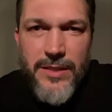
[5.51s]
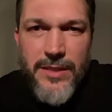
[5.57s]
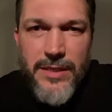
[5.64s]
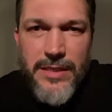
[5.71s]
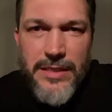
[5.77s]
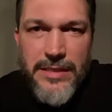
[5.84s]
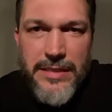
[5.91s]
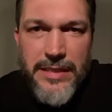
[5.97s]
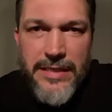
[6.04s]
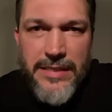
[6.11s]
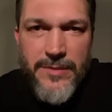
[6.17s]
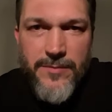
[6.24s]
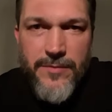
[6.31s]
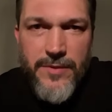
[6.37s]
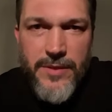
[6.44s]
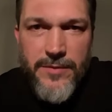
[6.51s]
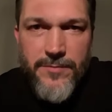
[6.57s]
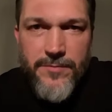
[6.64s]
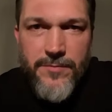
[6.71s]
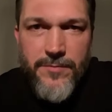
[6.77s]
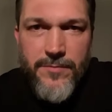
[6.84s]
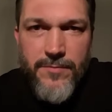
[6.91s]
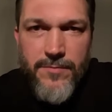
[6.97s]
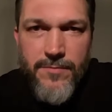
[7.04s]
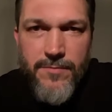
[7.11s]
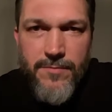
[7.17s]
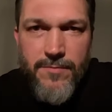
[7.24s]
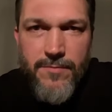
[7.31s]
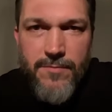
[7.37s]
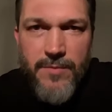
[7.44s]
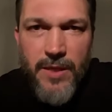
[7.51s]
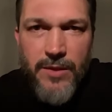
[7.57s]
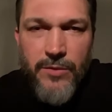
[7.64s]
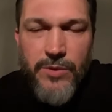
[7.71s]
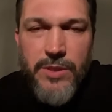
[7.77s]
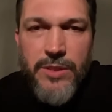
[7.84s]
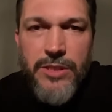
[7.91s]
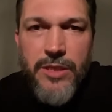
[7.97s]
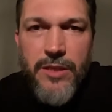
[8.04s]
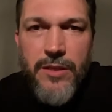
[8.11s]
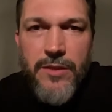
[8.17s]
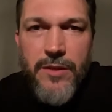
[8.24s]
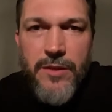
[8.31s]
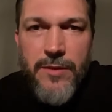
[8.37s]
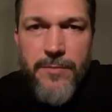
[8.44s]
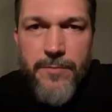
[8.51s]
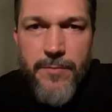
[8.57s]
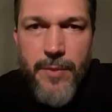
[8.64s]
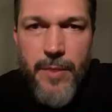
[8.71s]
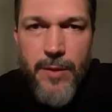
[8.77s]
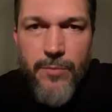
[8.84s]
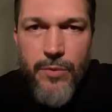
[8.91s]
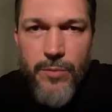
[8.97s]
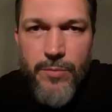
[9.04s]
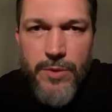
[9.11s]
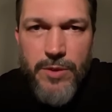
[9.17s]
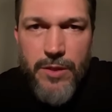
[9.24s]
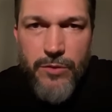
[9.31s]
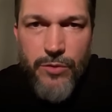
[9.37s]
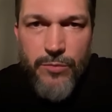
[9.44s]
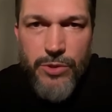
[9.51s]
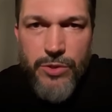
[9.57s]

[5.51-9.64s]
грехи на исповеди. Но сначала надо напомнить о том,